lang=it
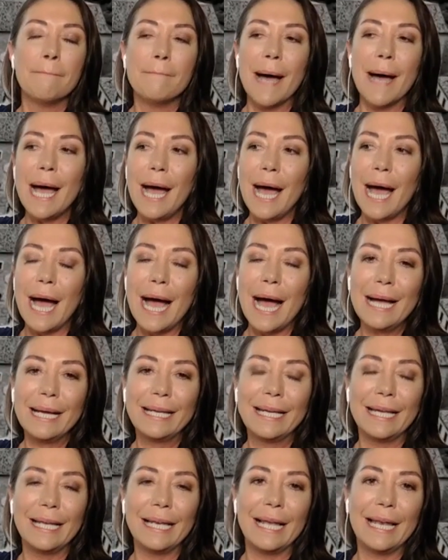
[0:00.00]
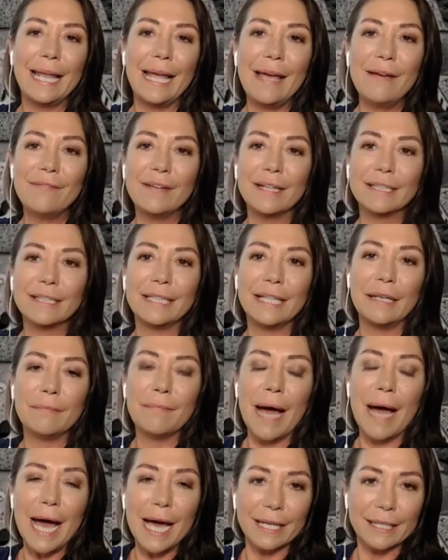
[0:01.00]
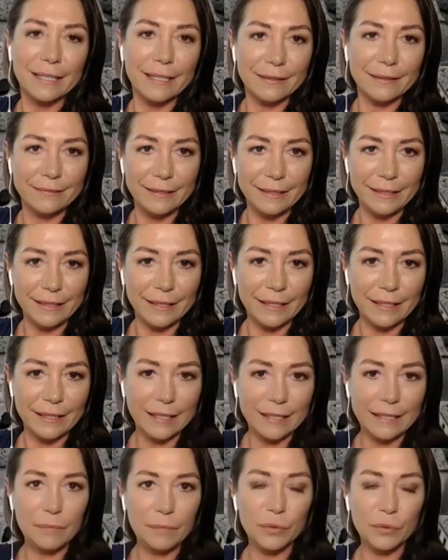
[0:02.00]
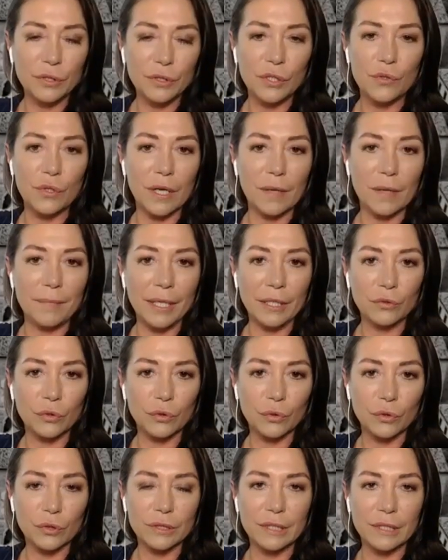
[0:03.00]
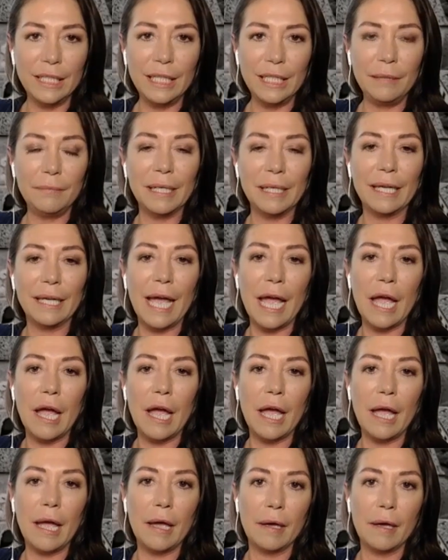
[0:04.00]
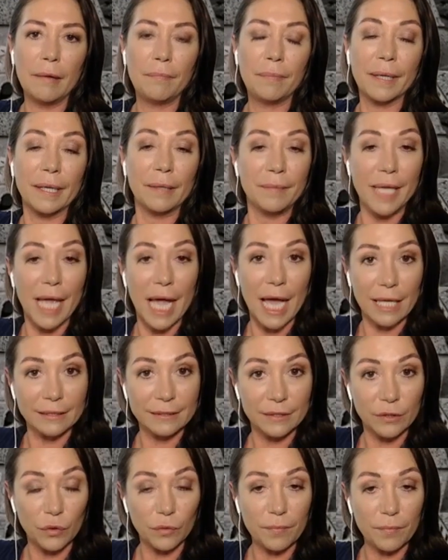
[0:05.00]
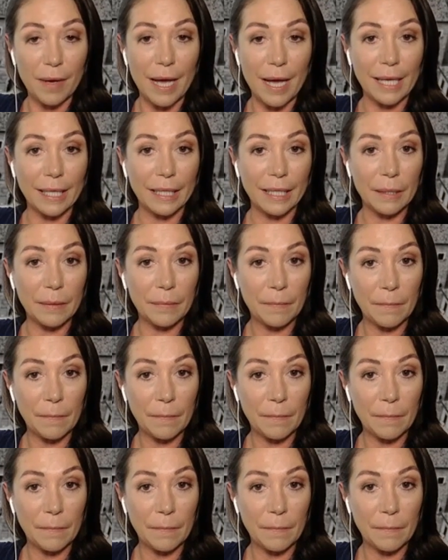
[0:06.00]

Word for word: ma anche la leva del marketing, e del posizionamento sostenibile è, è premiante ormai.